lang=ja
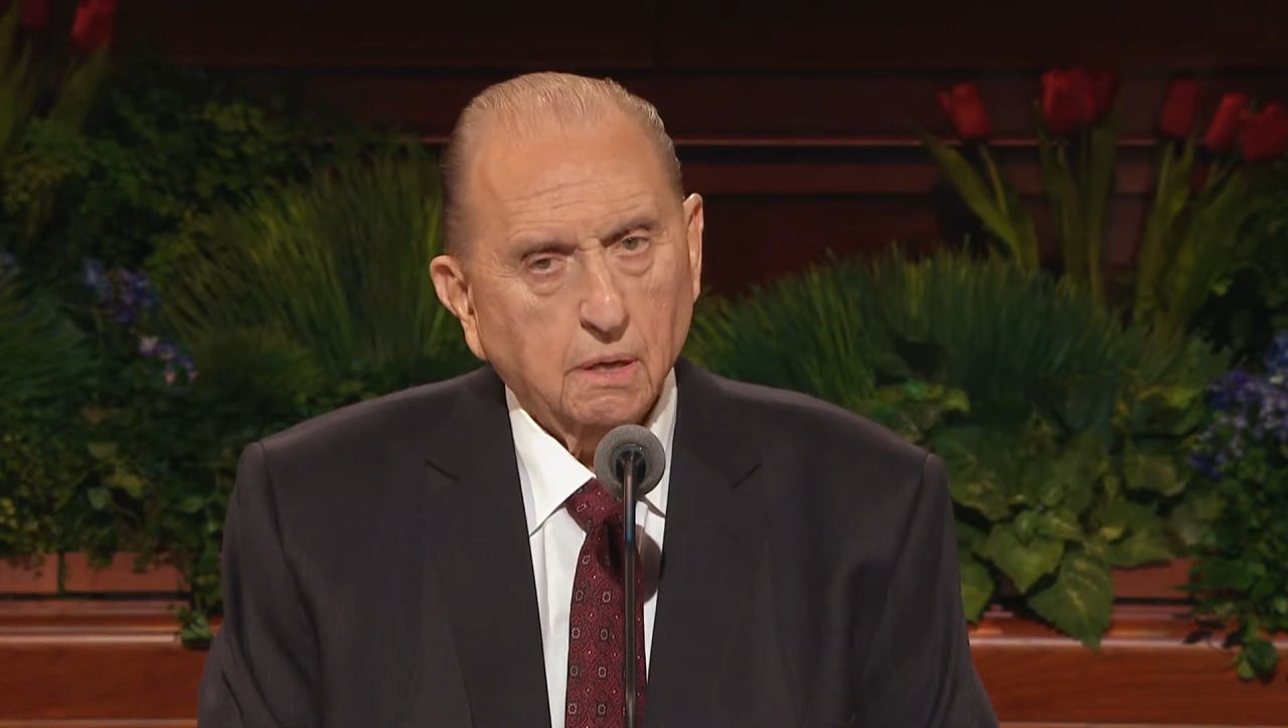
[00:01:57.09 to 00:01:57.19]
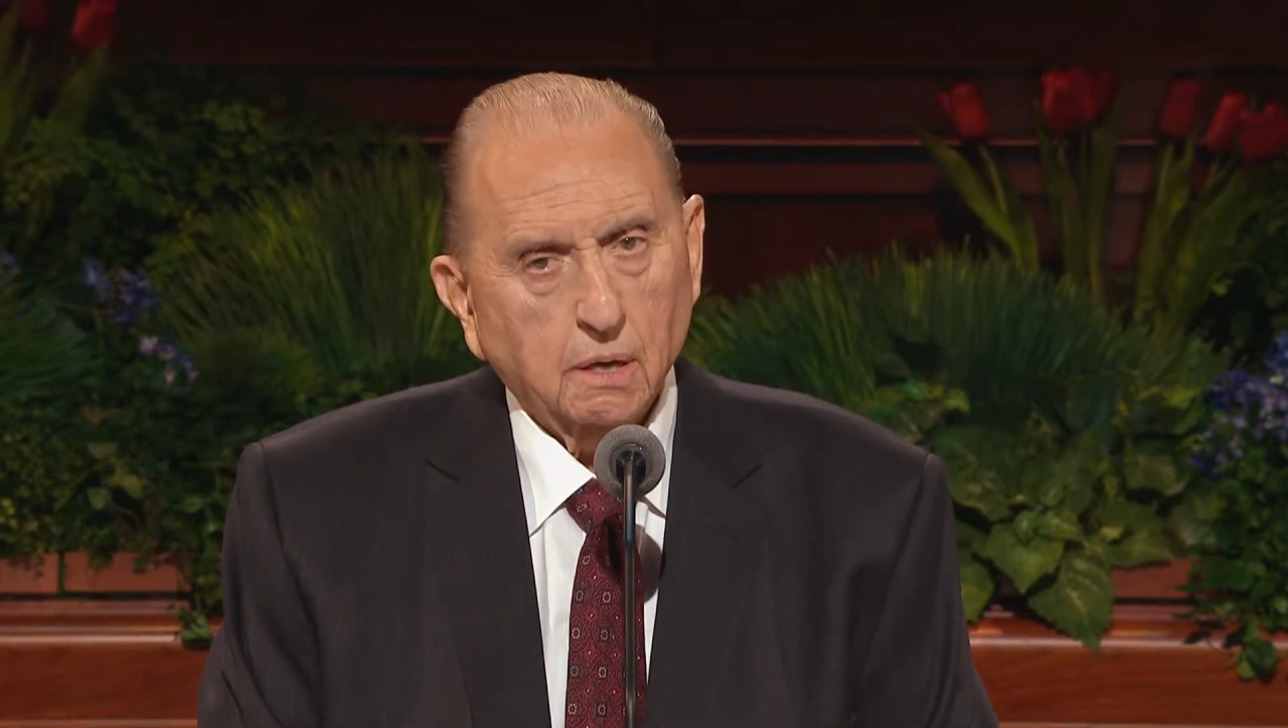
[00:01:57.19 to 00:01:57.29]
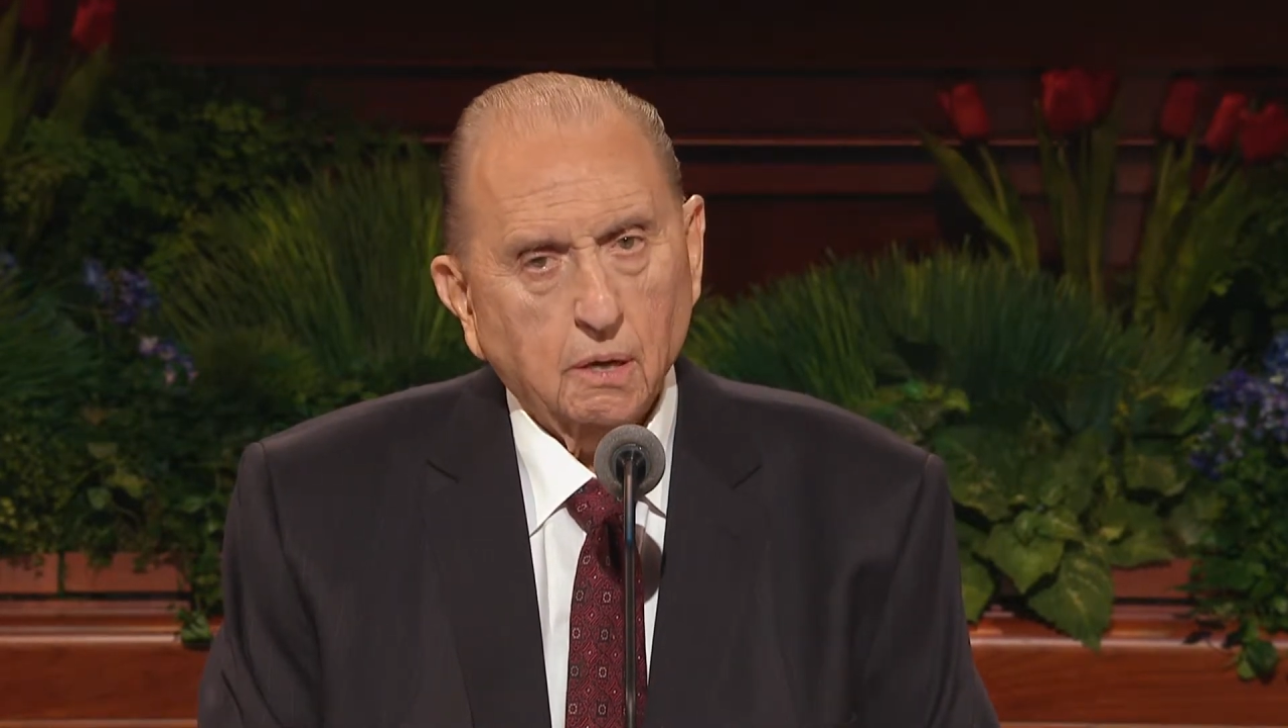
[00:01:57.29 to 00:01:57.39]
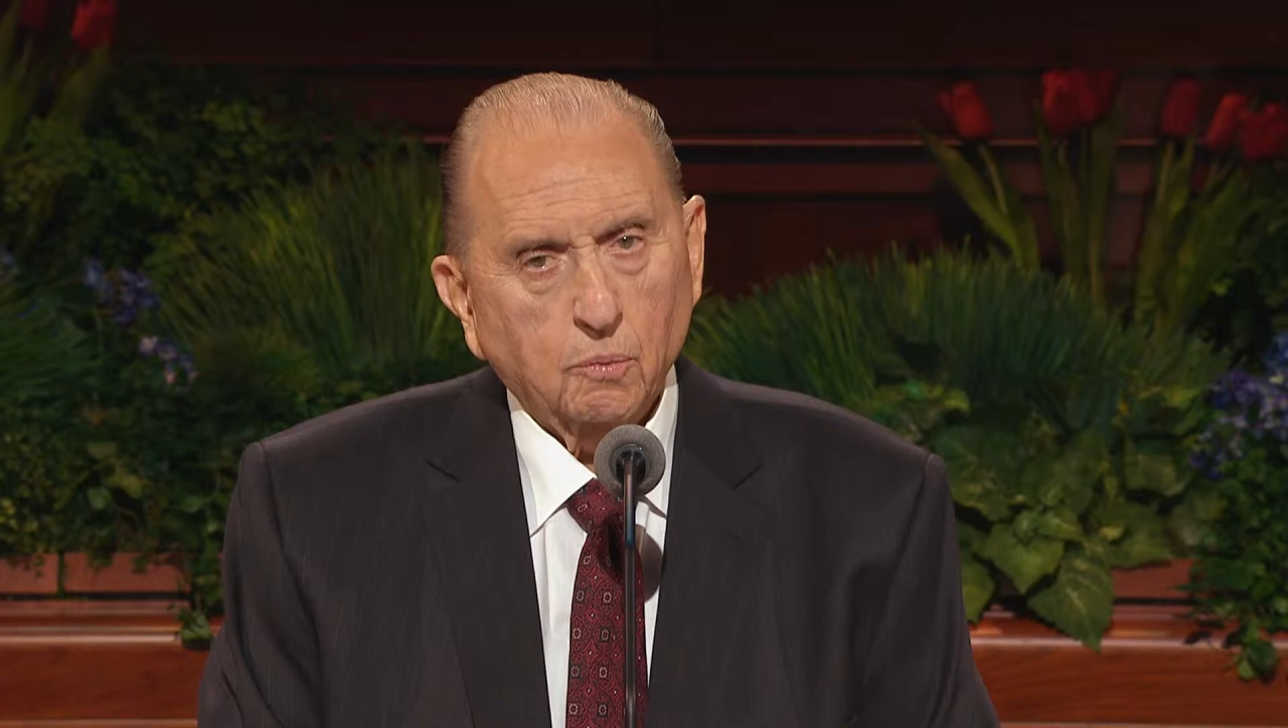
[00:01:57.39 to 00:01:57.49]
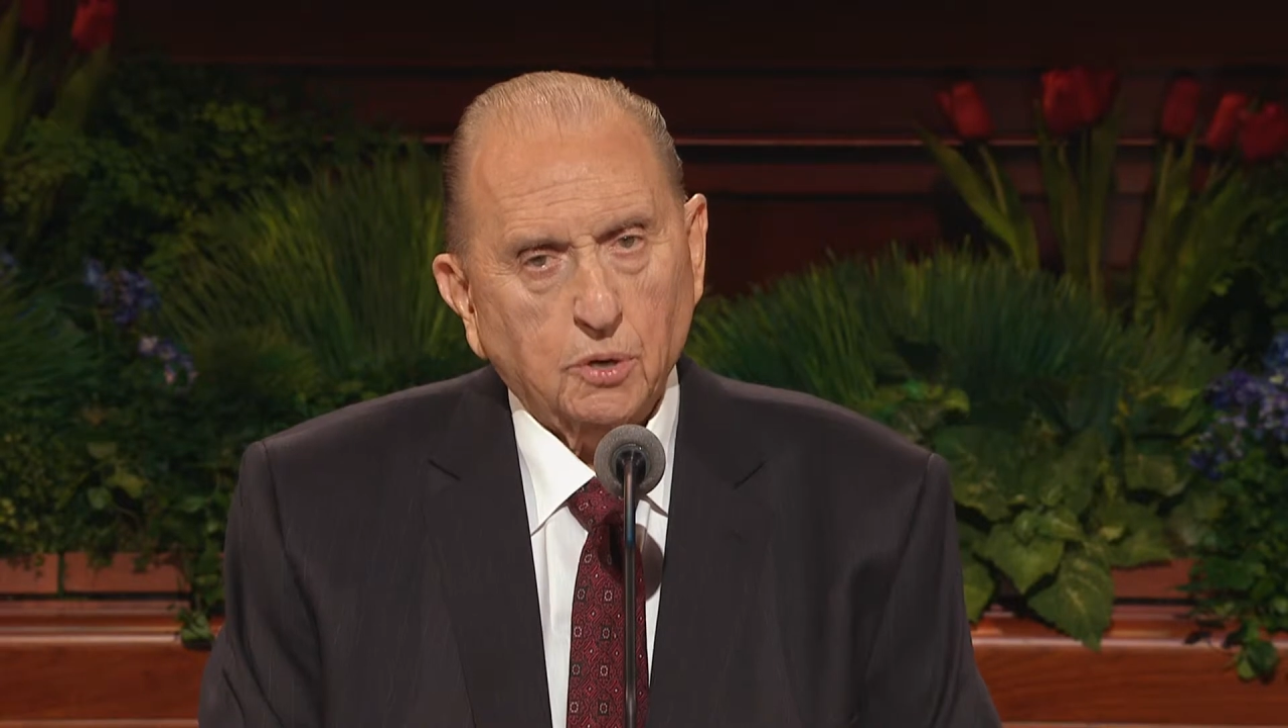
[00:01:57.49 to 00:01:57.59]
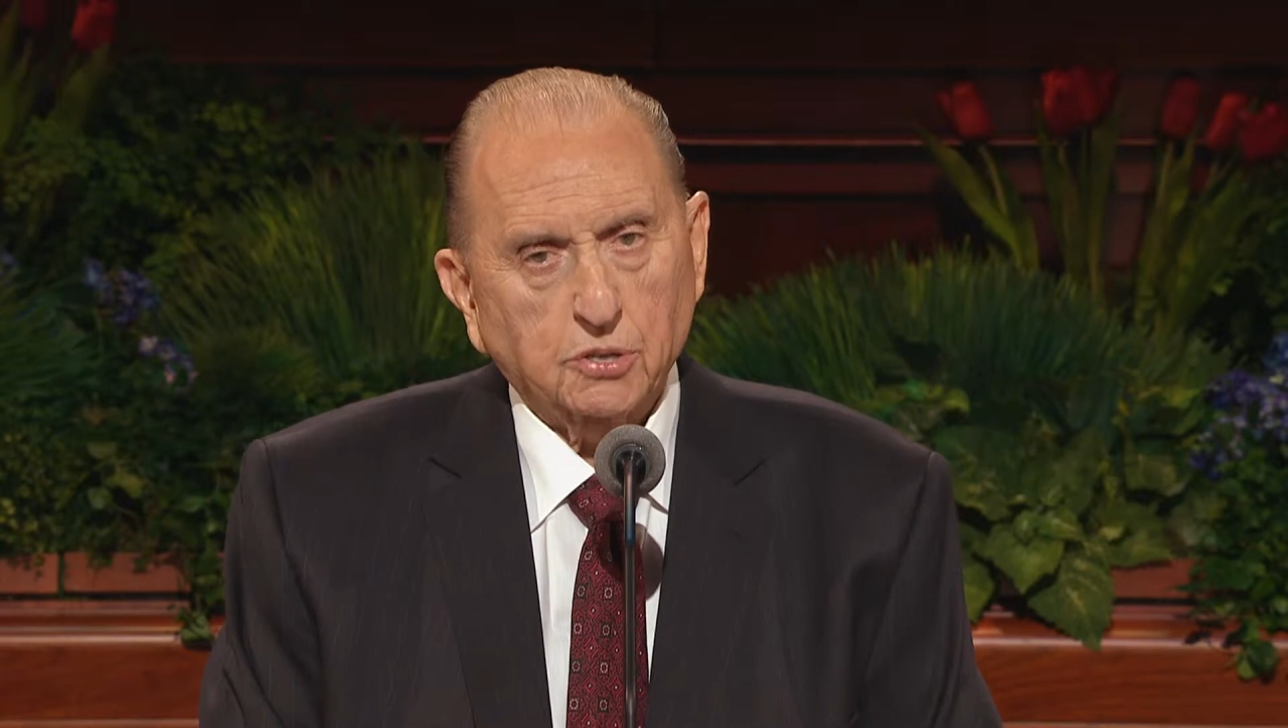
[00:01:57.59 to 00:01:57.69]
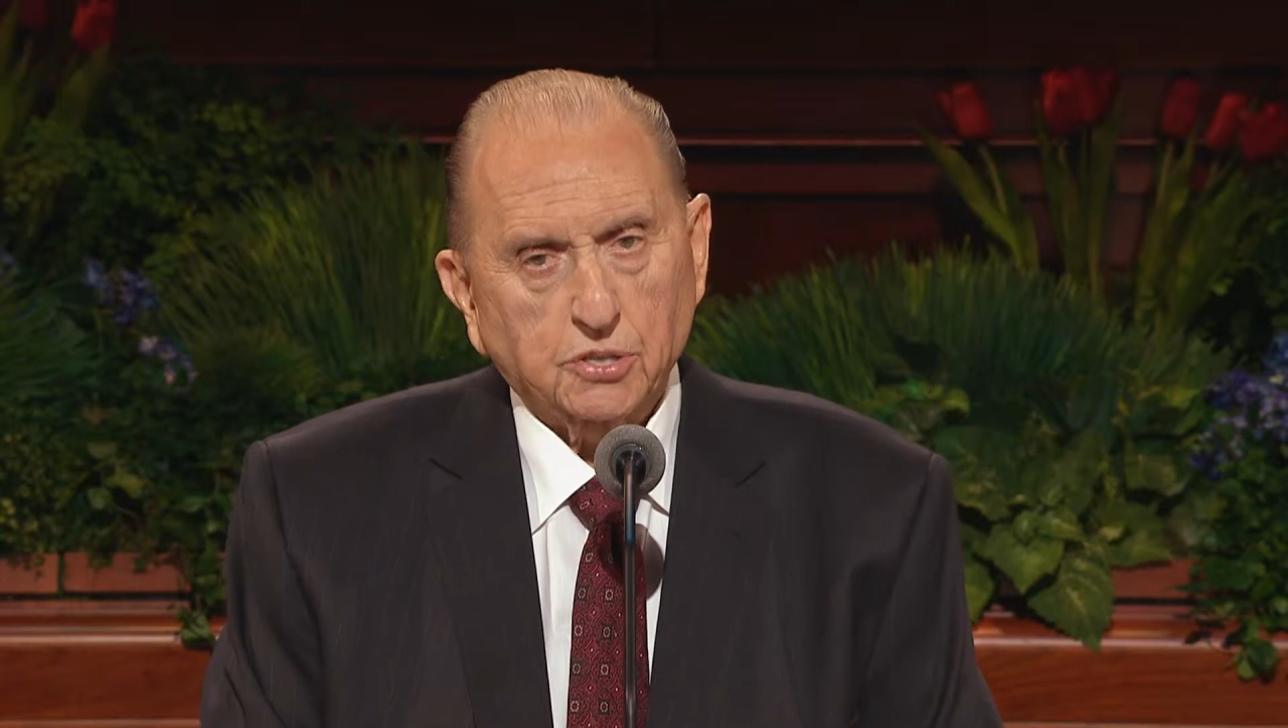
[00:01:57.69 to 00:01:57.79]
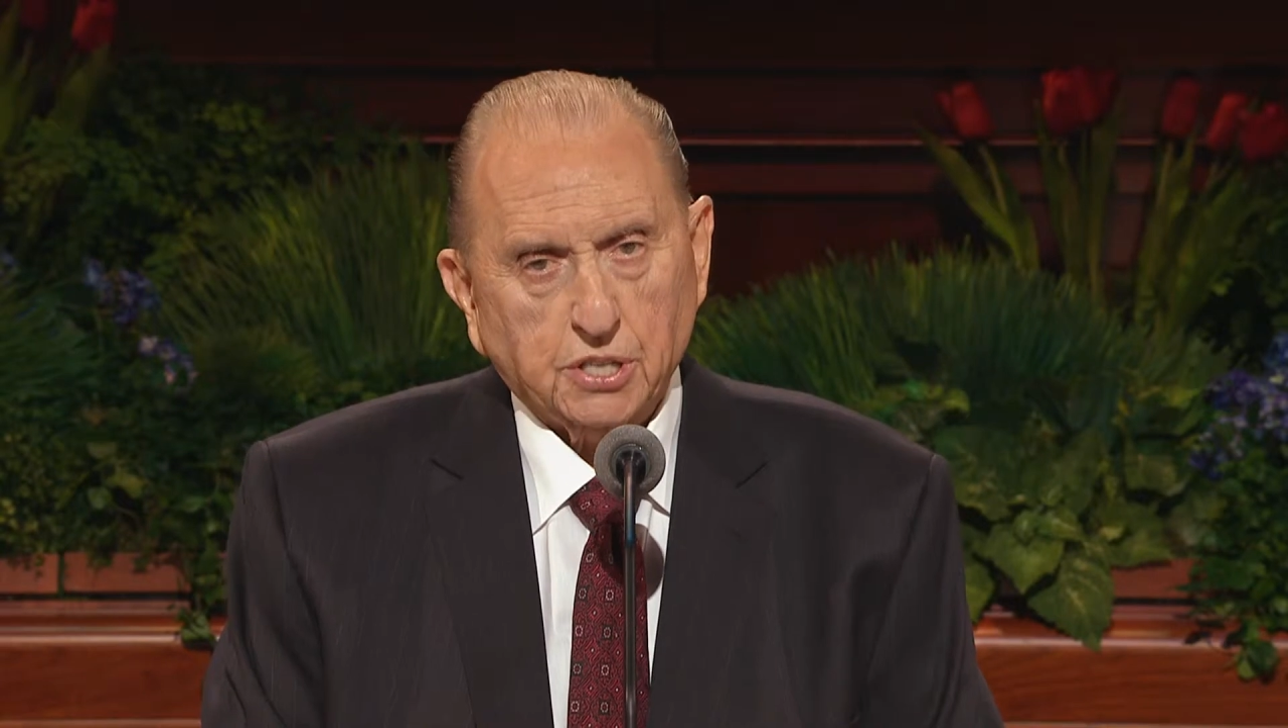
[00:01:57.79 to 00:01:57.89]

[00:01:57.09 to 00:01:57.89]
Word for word: 段階に